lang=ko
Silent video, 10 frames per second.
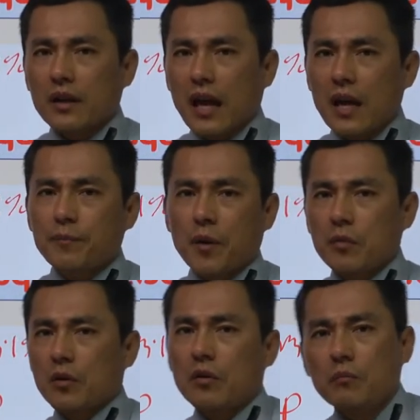
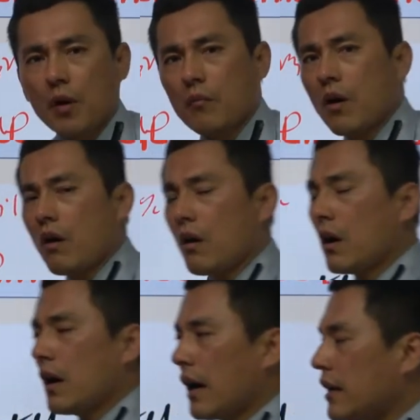capable, 뭐뭐
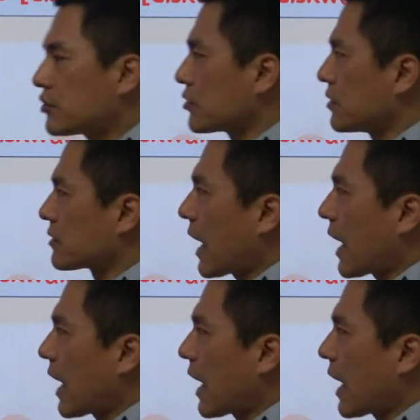할 수 있는,